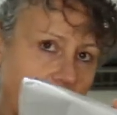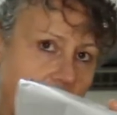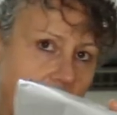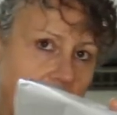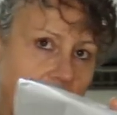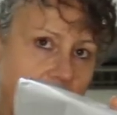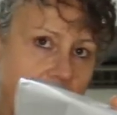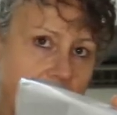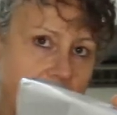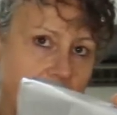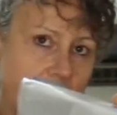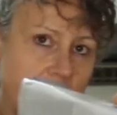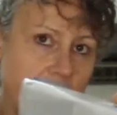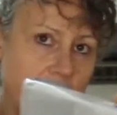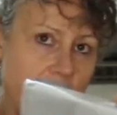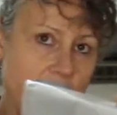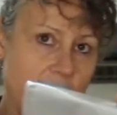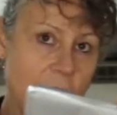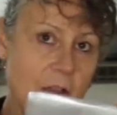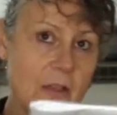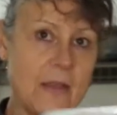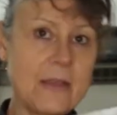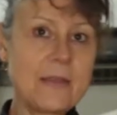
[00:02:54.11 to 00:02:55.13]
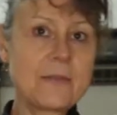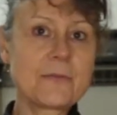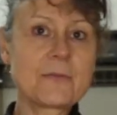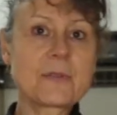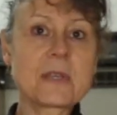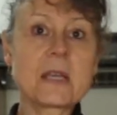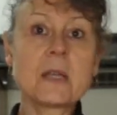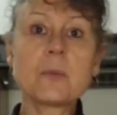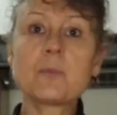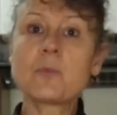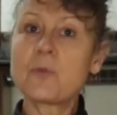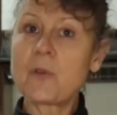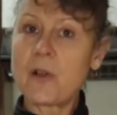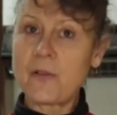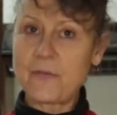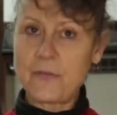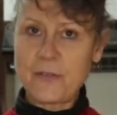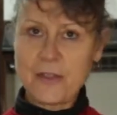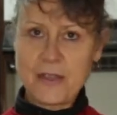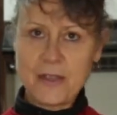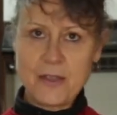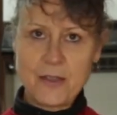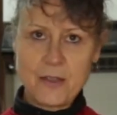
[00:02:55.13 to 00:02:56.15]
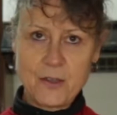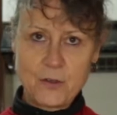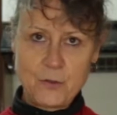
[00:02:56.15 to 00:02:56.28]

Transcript: à l'intérieur et vous allez pouvoir faire